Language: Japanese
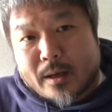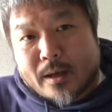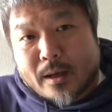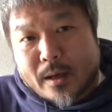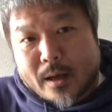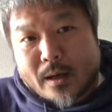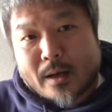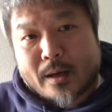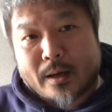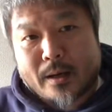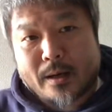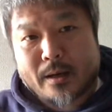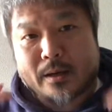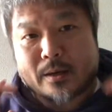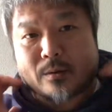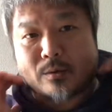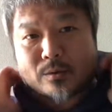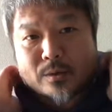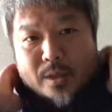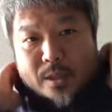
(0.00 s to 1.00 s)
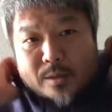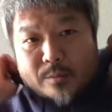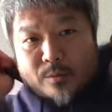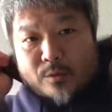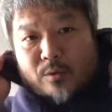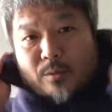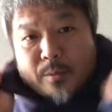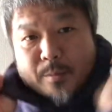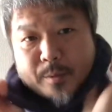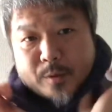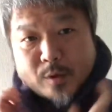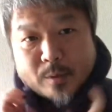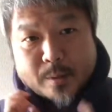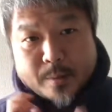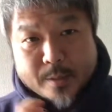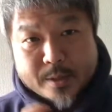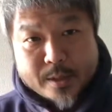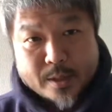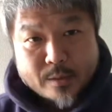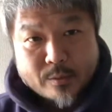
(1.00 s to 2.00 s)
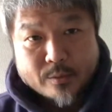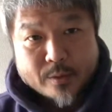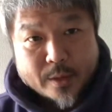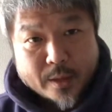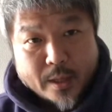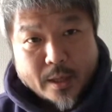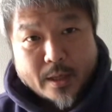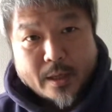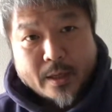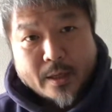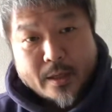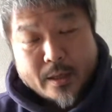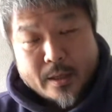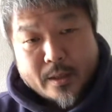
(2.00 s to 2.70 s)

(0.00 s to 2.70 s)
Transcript: はい、この先も読め読めませんのでね